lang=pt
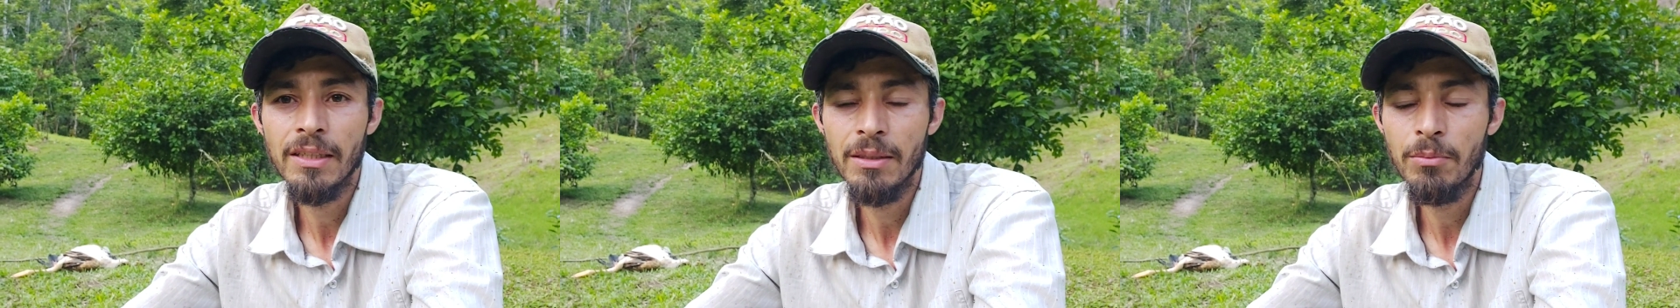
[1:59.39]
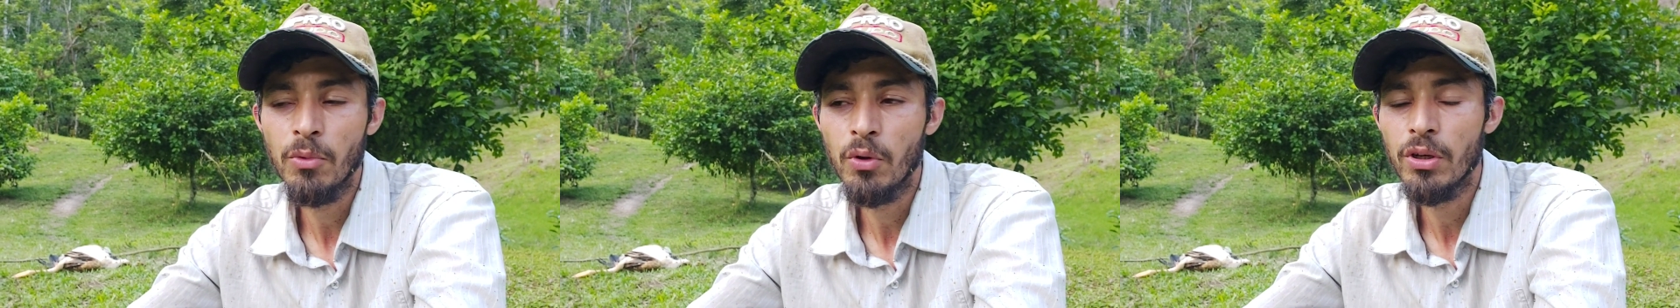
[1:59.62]

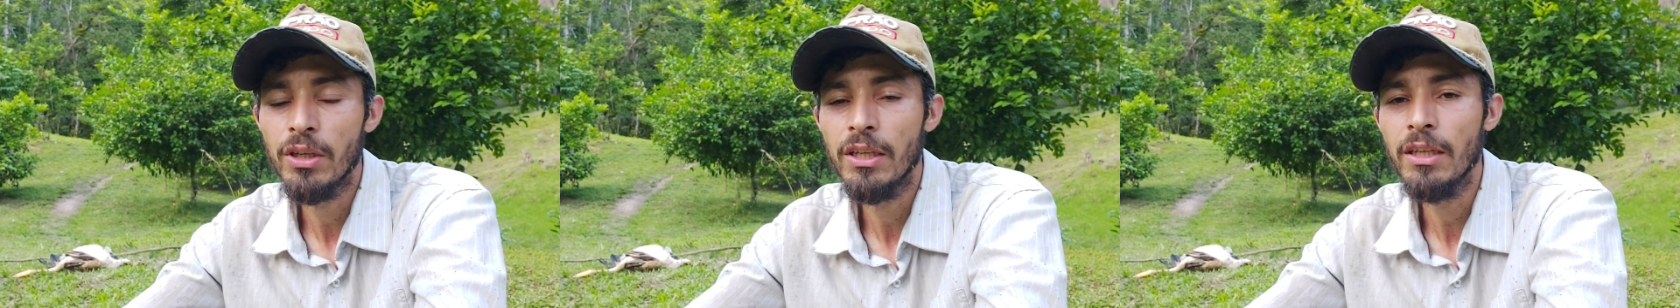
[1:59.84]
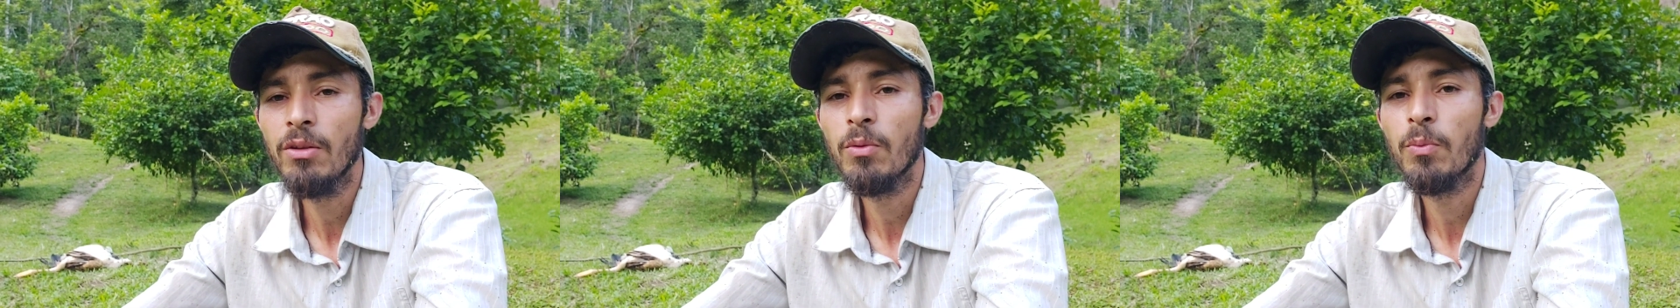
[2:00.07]
e
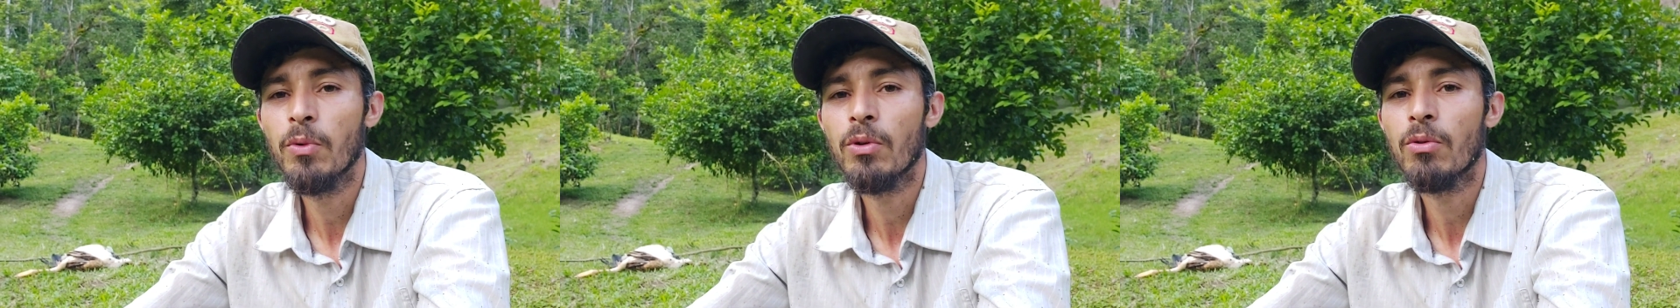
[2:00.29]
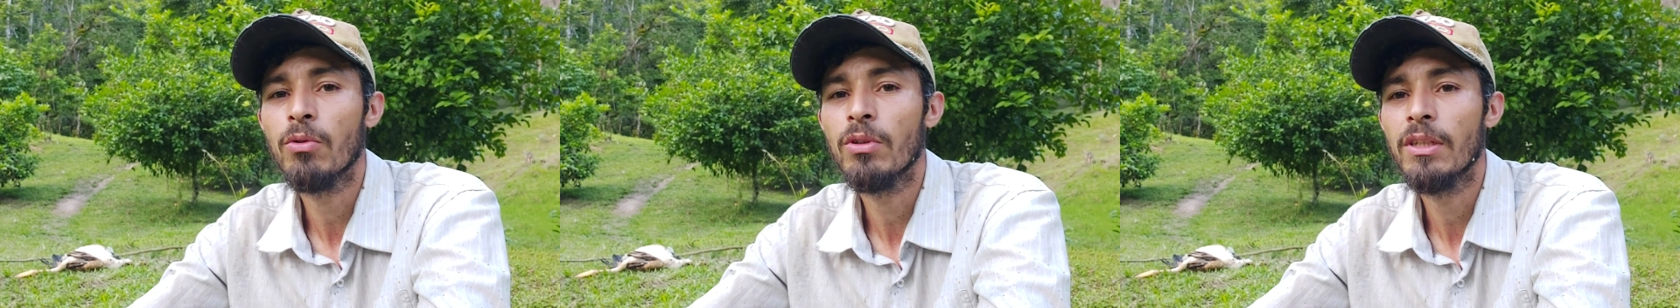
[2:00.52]
morrido
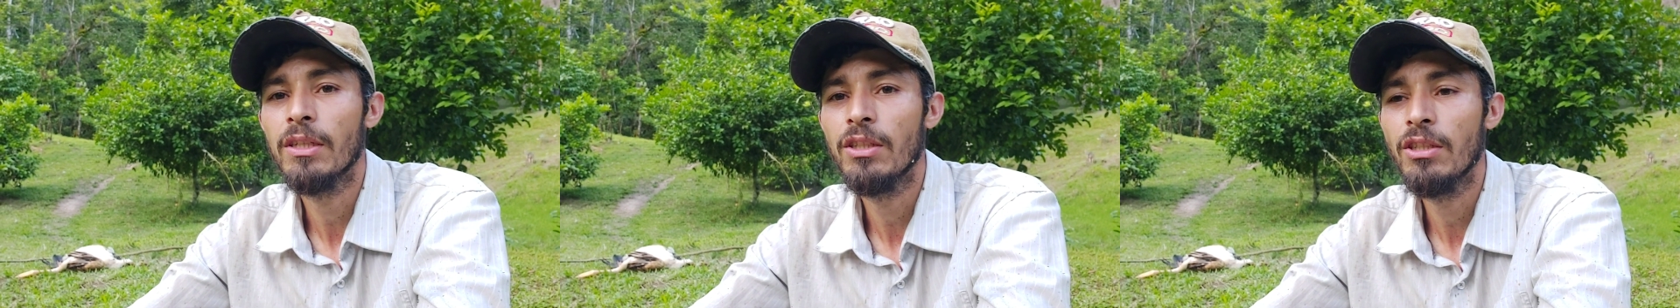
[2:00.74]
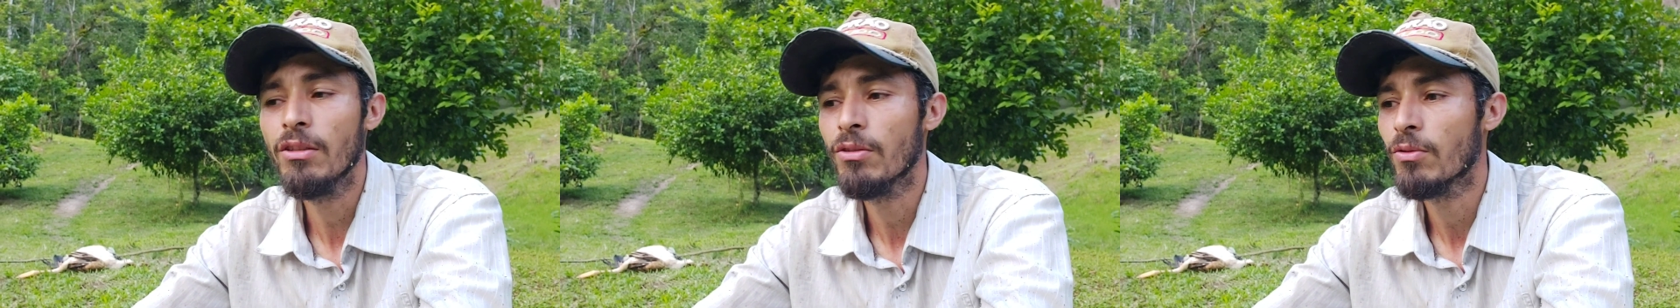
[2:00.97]
por conta
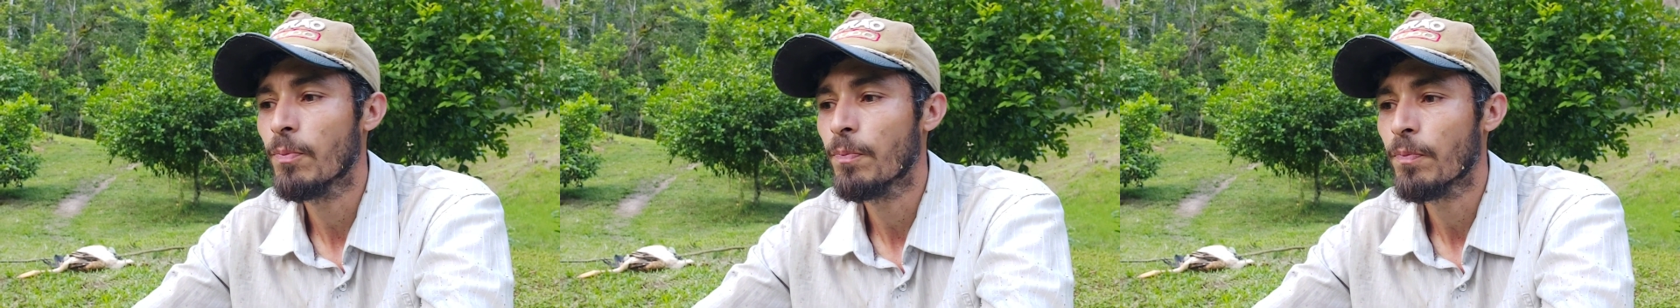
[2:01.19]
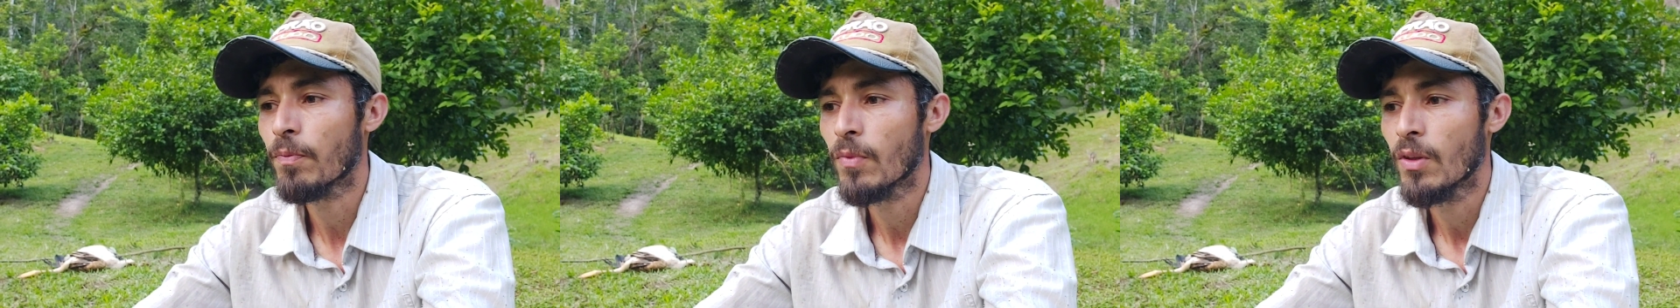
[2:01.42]
disso,
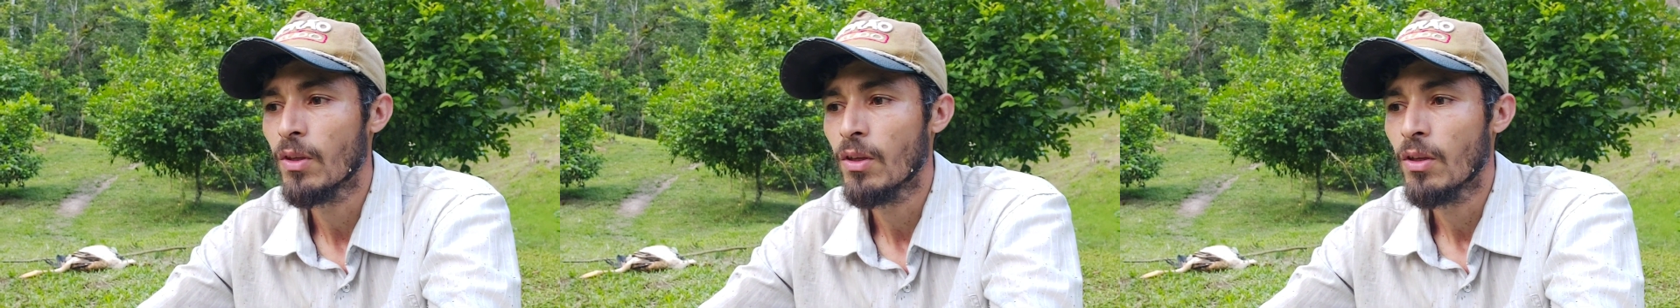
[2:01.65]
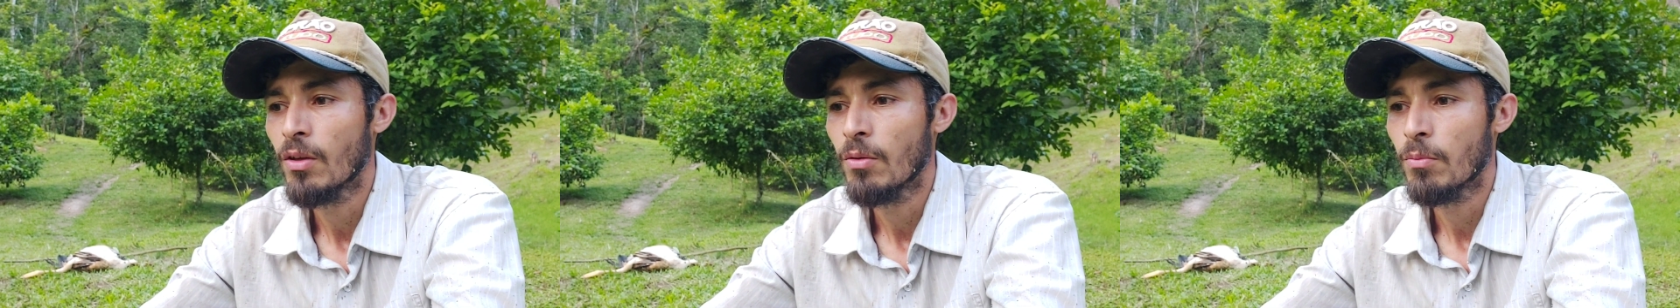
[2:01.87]

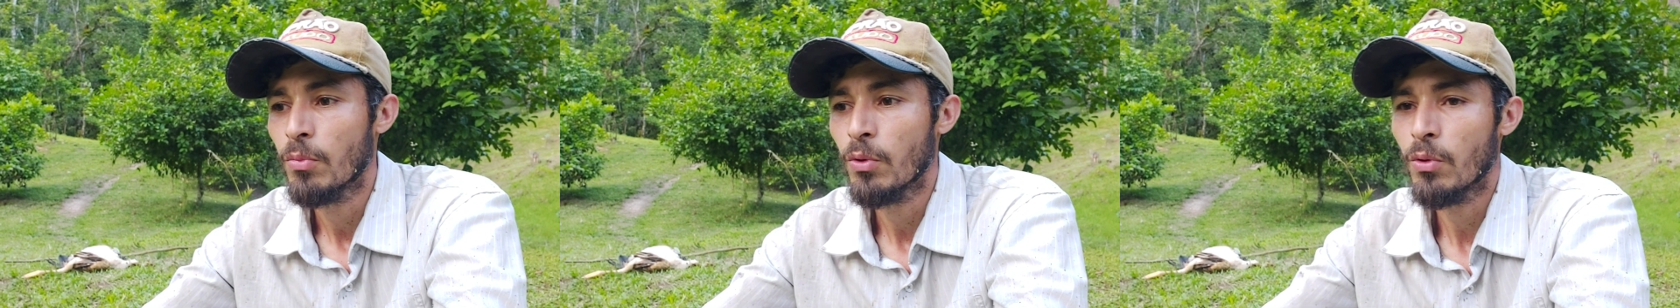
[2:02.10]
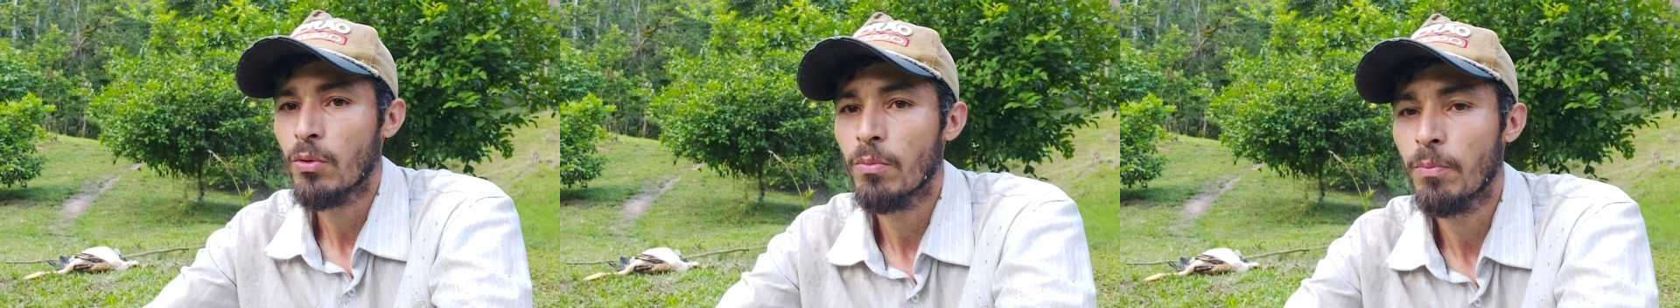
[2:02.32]

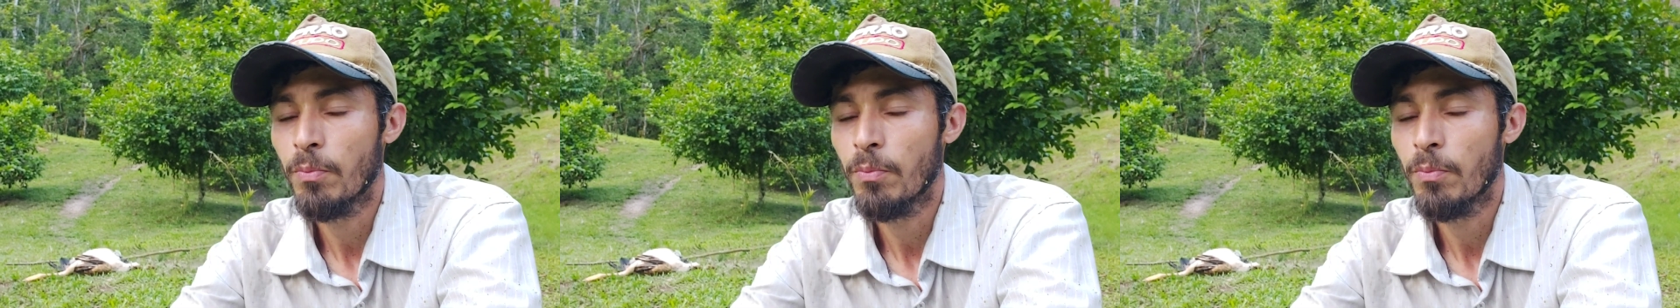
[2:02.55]
por,